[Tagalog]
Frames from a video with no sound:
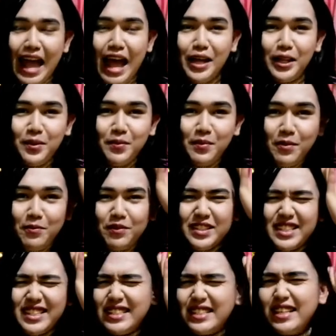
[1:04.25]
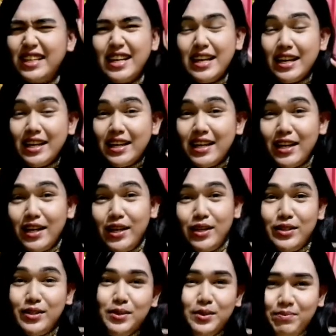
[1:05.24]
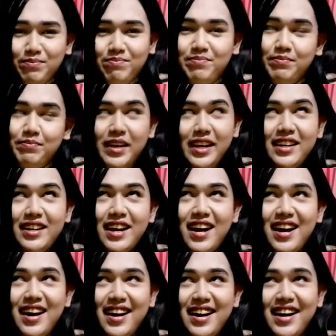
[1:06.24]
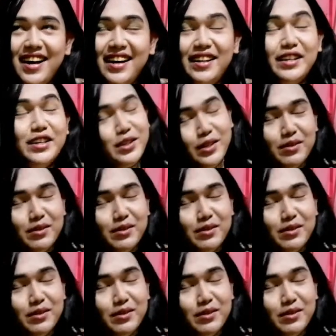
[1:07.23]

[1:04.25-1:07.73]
na, di ba? So, my God,